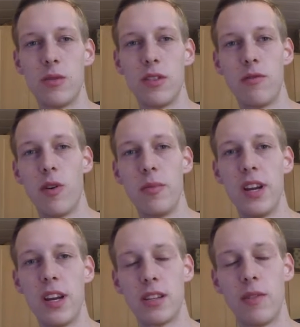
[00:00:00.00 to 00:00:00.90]
uns
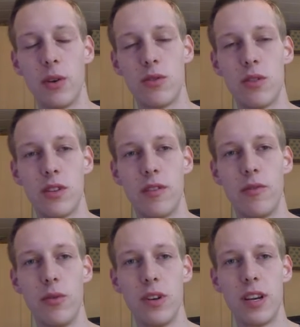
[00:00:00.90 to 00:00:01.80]
informieren lassen, wenn günstigste
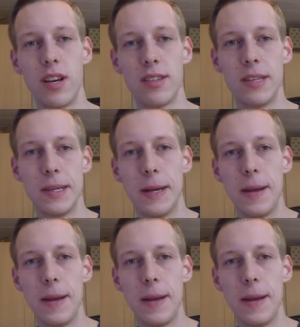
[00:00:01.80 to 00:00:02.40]
Flüge da sind.